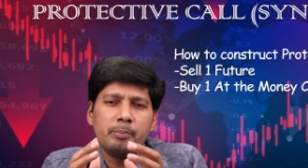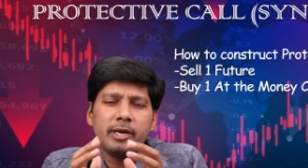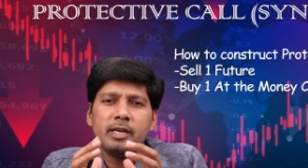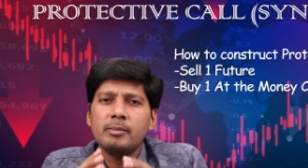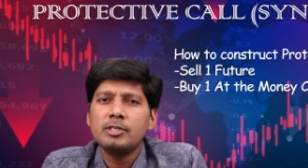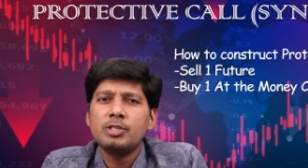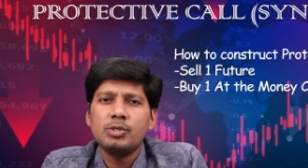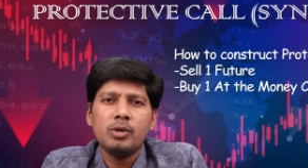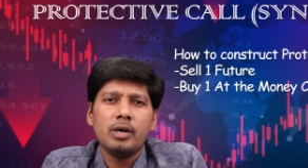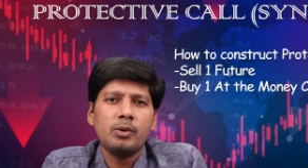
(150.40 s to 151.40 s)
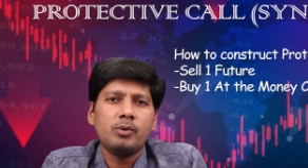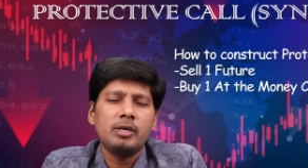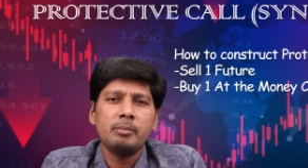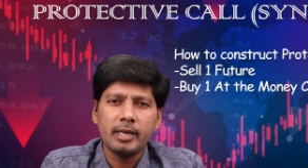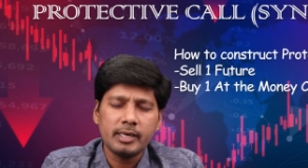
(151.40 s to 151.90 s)
ప్రతి మచ్ ష్యూర్
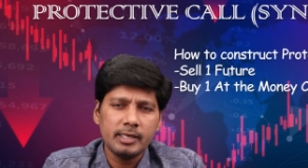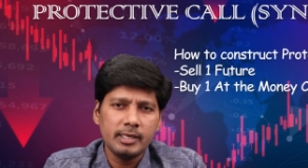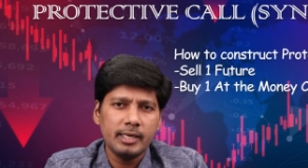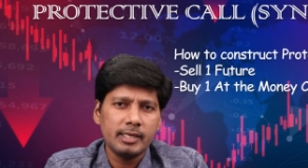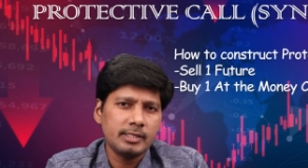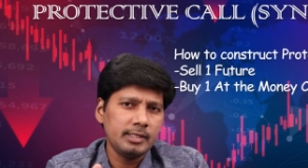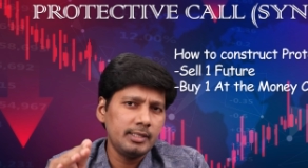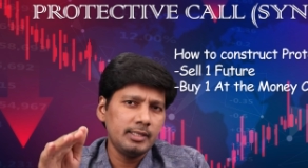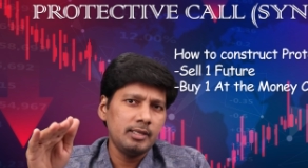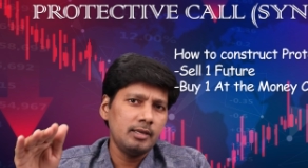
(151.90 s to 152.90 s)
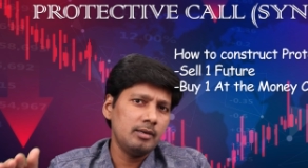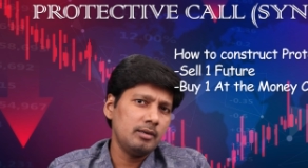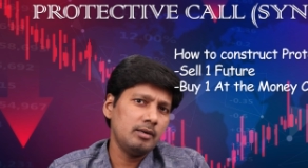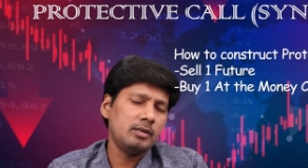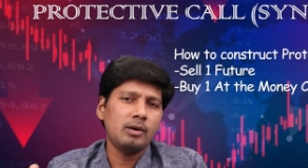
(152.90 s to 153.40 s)
అనుకోండి మార్కెట్ డైరెక్షన్ ఏదైతే
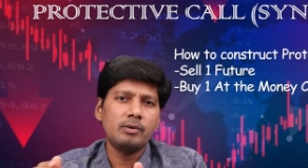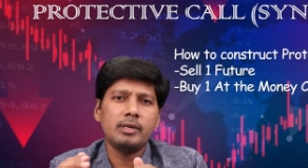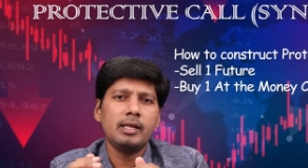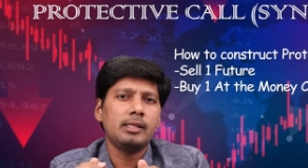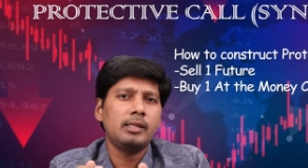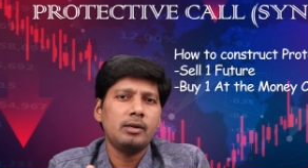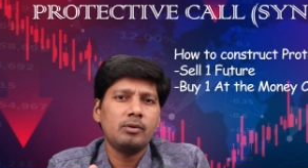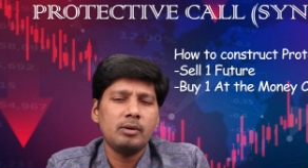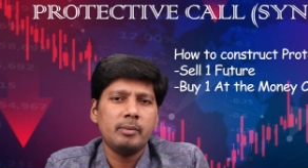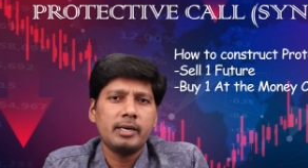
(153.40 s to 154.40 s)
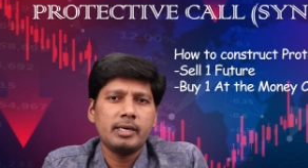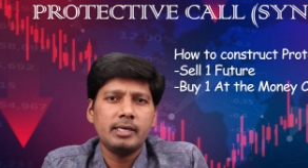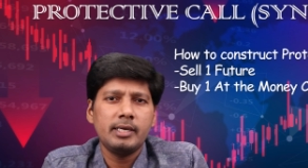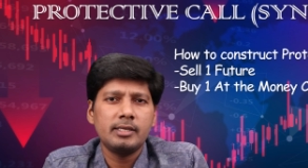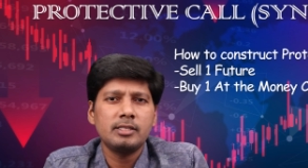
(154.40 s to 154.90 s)
డౌన్కి వెళ్తుంది అనుకున్న
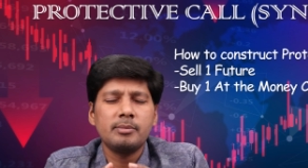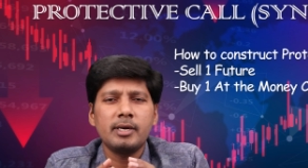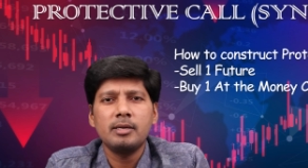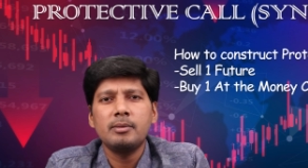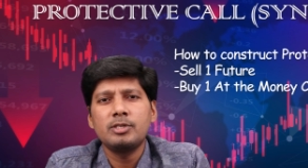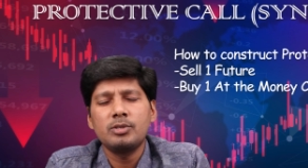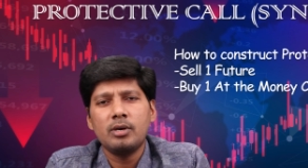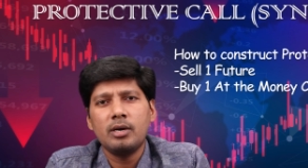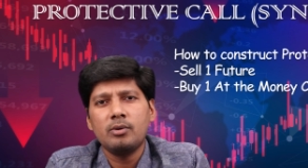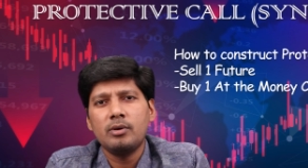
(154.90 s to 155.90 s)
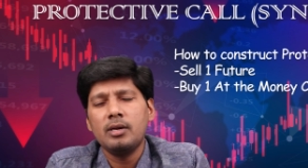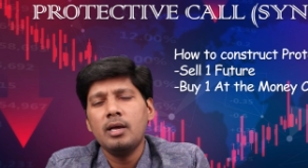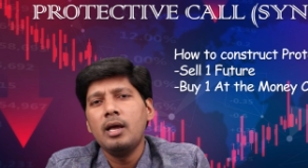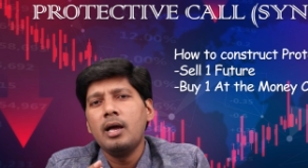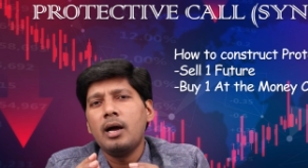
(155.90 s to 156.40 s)
మార్కెట్ డైరెక్షన్ ప్రతి మచ్ ష్యూర్ అనుకోండి
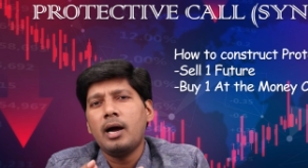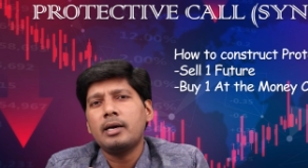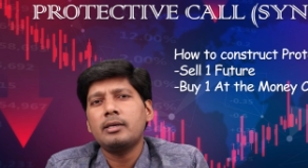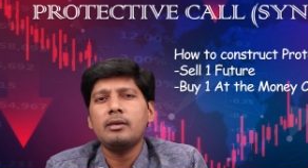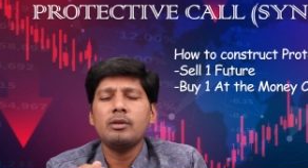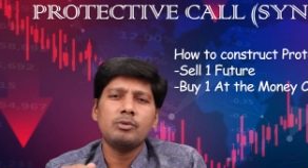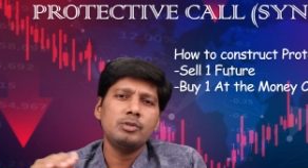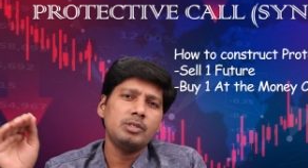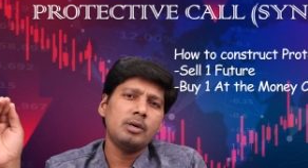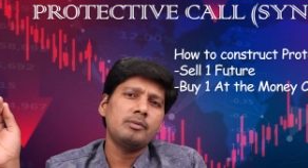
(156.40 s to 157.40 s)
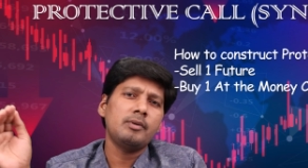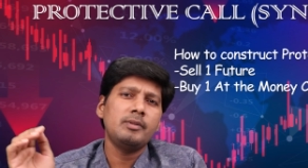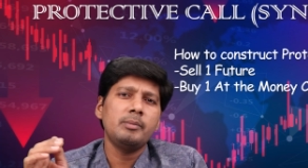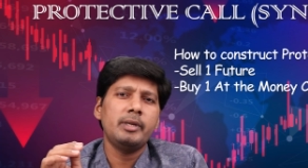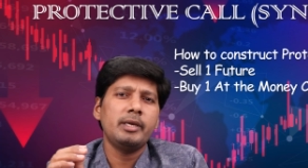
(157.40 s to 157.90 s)
ఆ టైంలో కొంచెం అవుట్
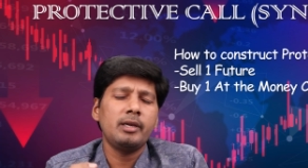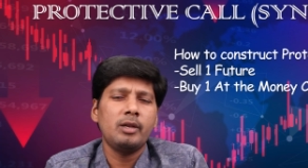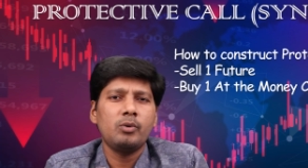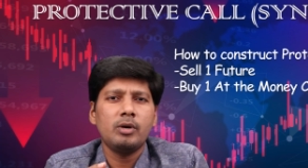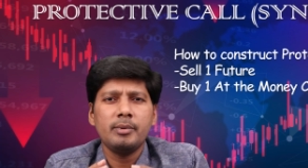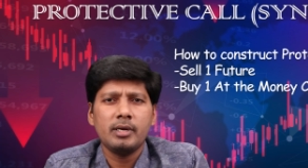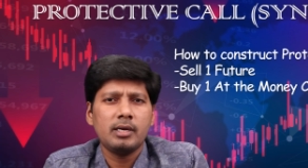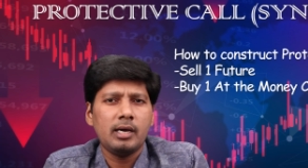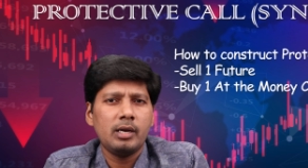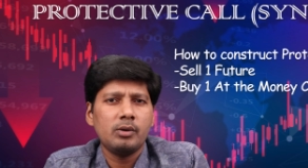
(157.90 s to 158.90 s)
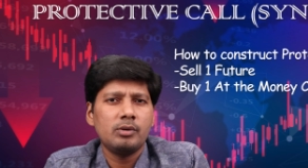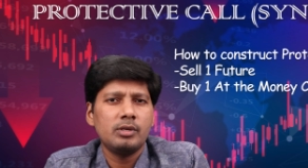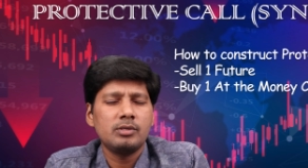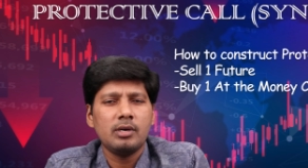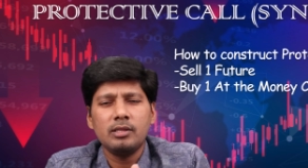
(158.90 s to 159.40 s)
ఆఫ్ ది మనీకి వెళ్ళి కూడా మనం కాల్ని
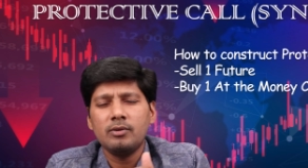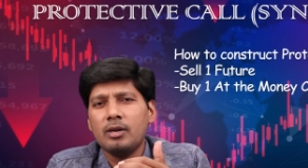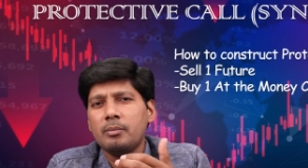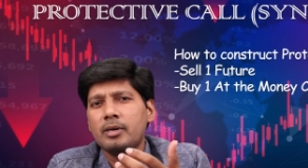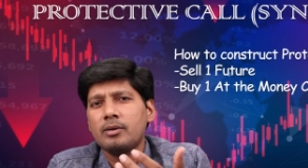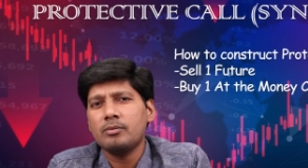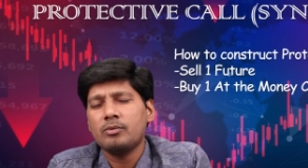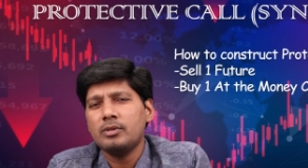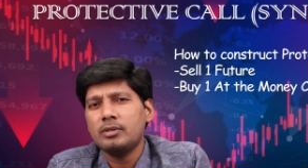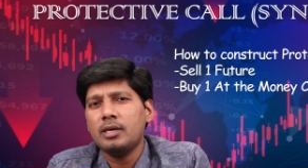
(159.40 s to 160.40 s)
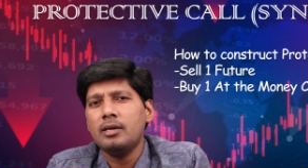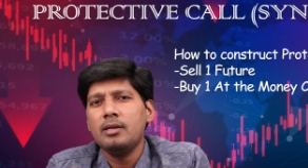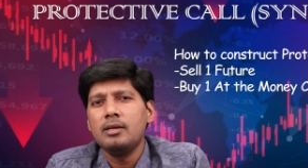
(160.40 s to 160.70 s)
కొనవచ్చు అందువల్ల మనం కొంత